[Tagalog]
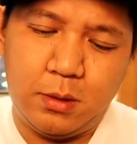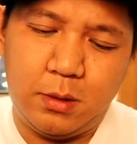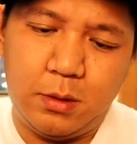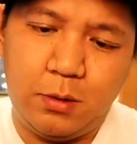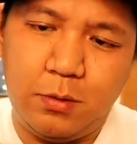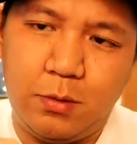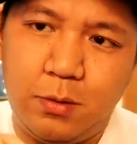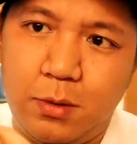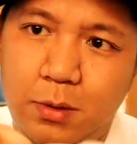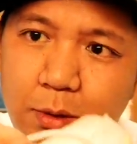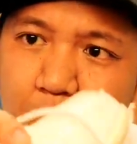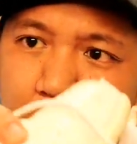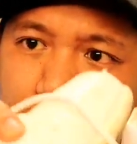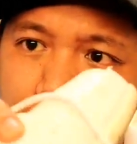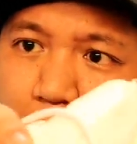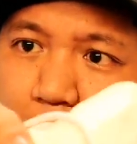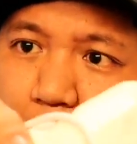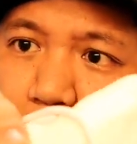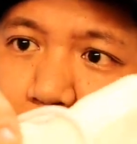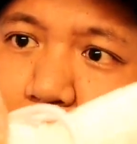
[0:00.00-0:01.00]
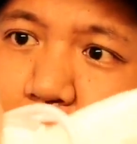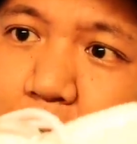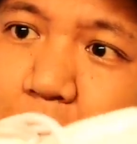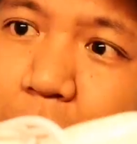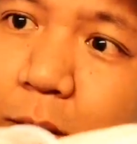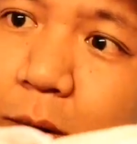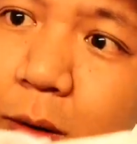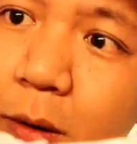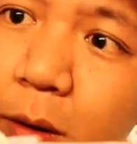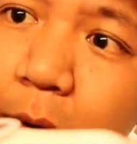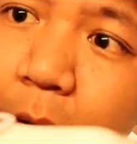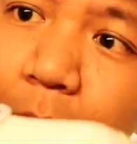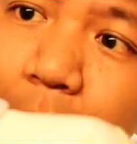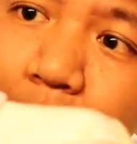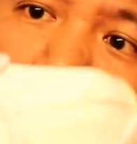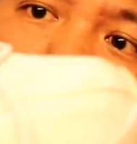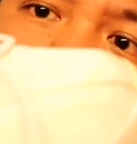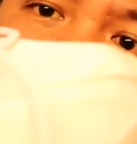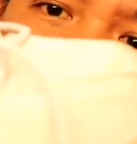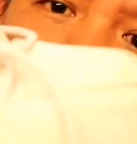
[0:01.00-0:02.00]
ayun uh, dito
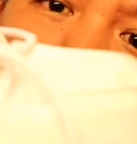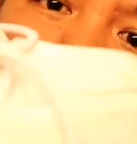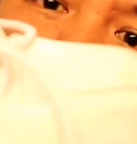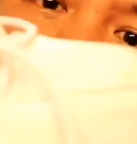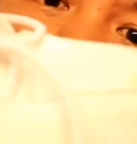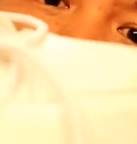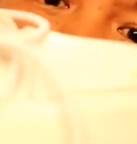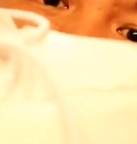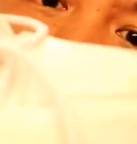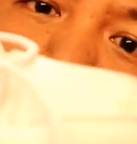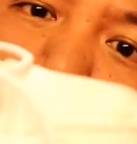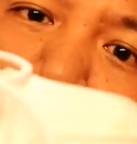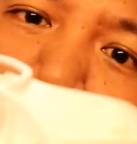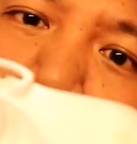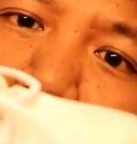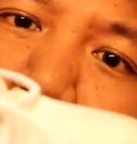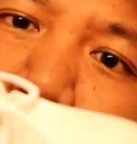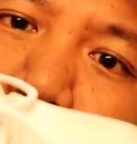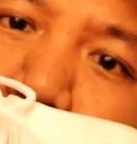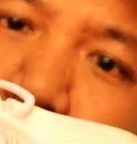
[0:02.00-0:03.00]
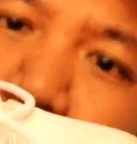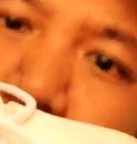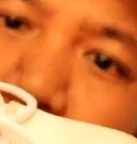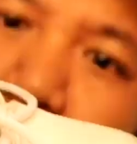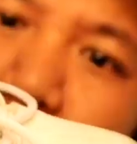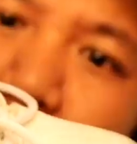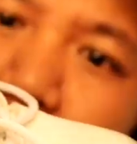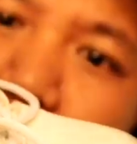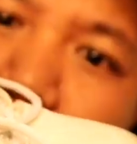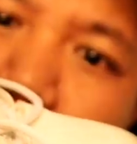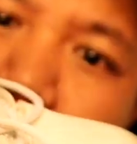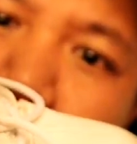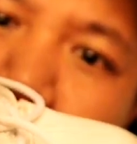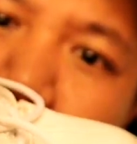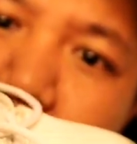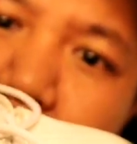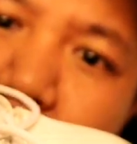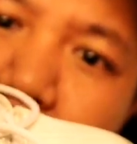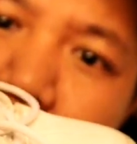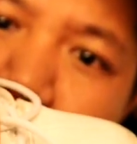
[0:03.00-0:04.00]
medyo ano na yung ano niya, halata
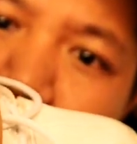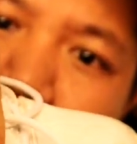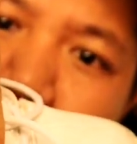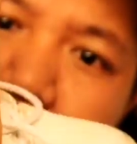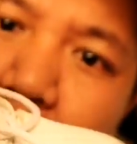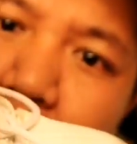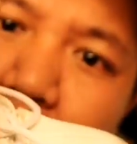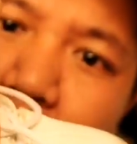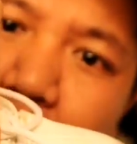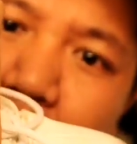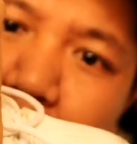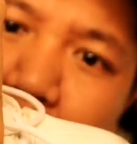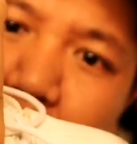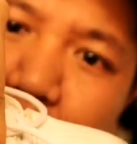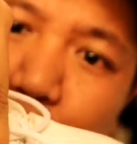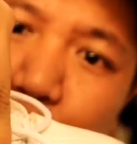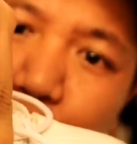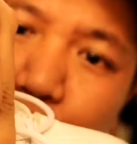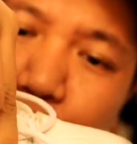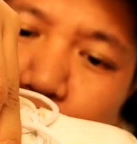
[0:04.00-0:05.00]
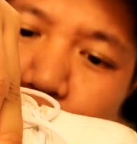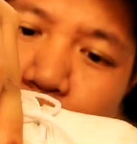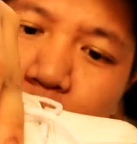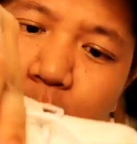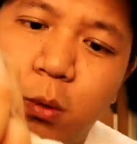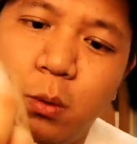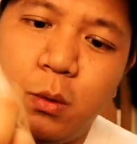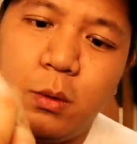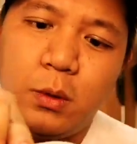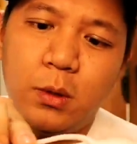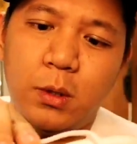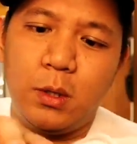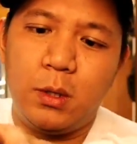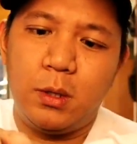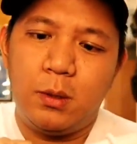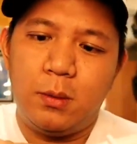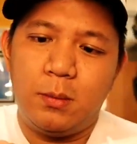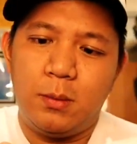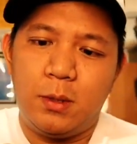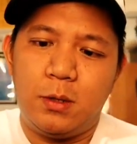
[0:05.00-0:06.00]
na siya na nireglue.
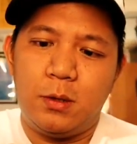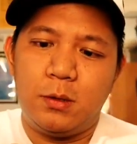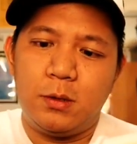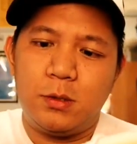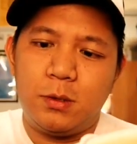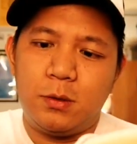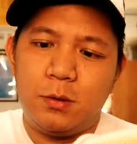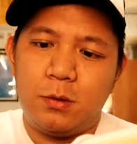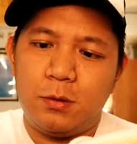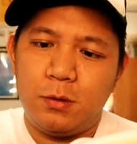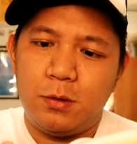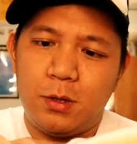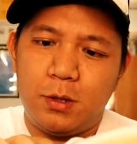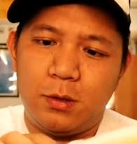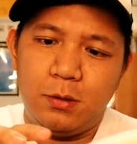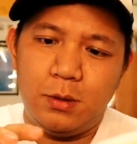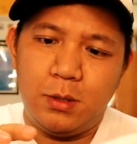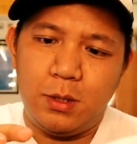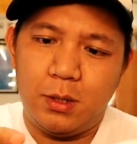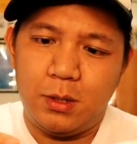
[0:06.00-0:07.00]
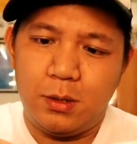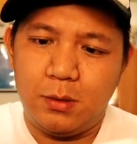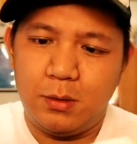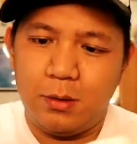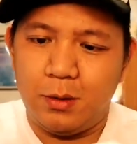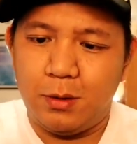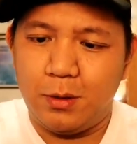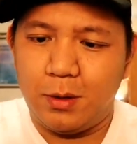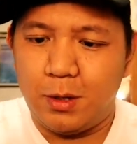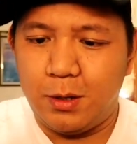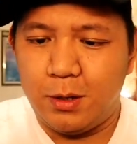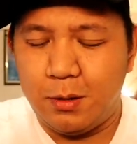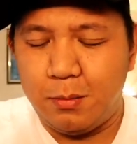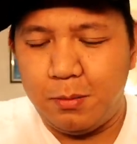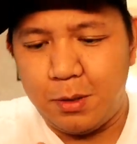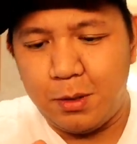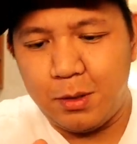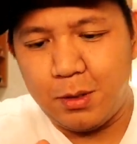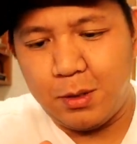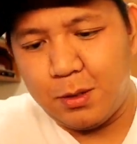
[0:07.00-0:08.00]
Pero siguro ano lang, ang
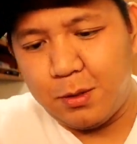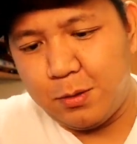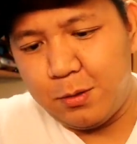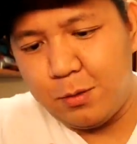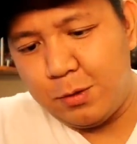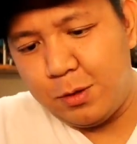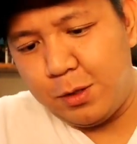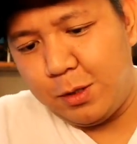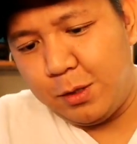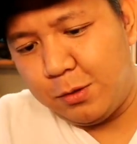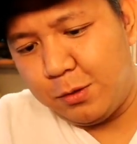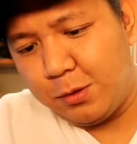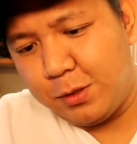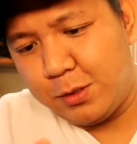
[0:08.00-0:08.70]
ginamit na lang glue dito